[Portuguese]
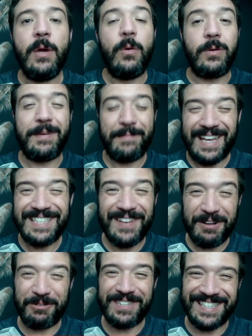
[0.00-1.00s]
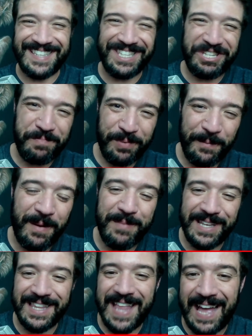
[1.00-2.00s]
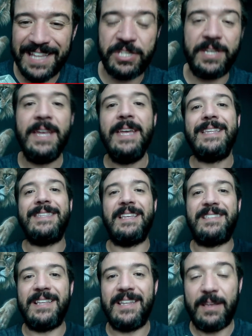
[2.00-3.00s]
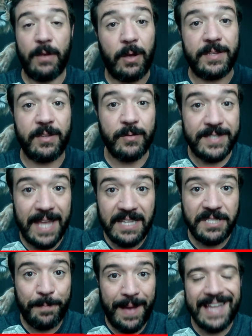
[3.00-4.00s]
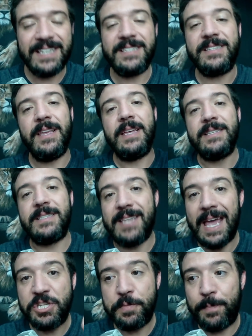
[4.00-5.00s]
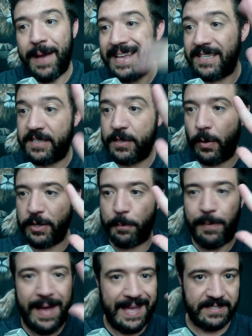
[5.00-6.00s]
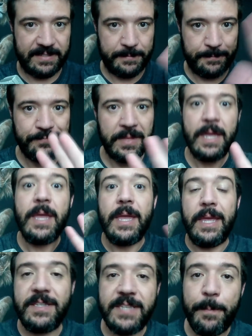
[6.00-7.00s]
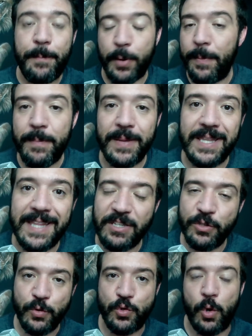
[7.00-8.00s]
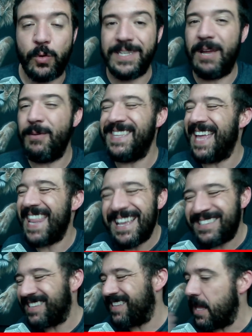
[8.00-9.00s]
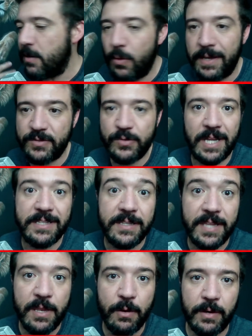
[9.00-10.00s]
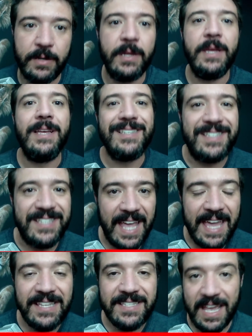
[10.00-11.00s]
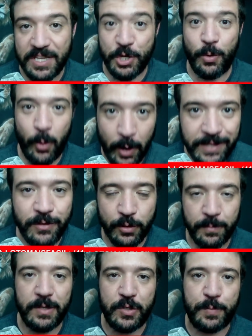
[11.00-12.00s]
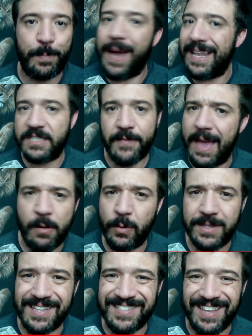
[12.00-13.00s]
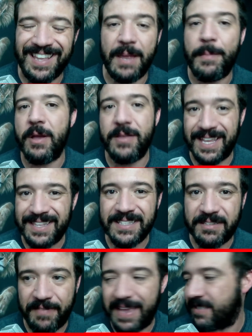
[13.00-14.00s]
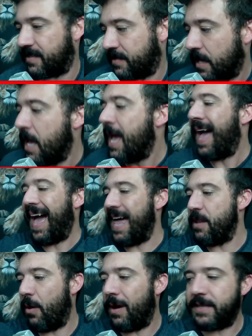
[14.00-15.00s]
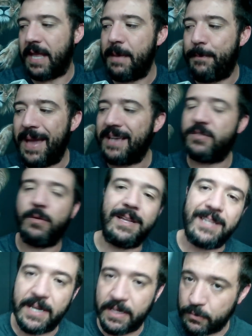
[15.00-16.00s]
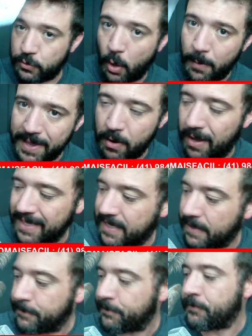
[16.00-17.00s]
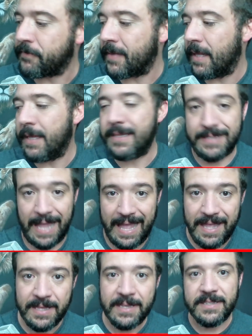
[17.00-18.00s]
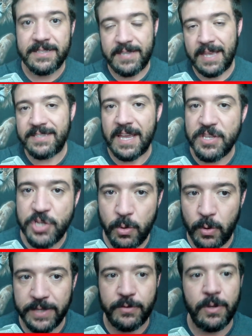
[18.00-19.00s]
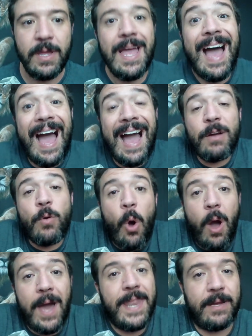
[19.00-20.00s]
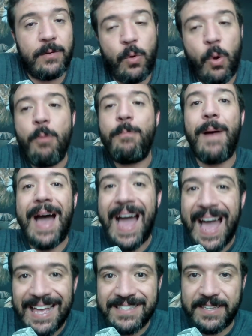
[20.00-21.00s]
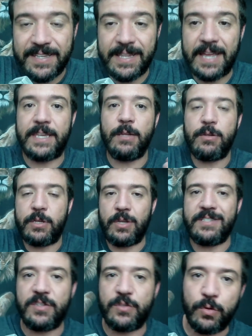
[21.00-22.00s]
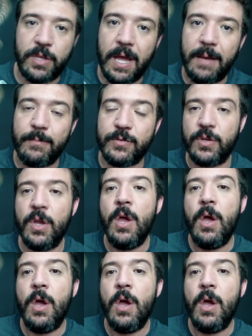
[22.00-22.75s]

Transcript: O que mais vai acontecer de probabilidade, dezena, ó, são seis pares, sete pares e oito pares. Isso é a probabilidade do jogo, não interessa nenhum resultado anterior. Seis, sete ou oito números pares vai acontecer na maioria das vezes. Anota aí, pega seu caderninho, toma nota, tá? Seis, sete ou oito. Agora, com base naquilo que nós estudamos,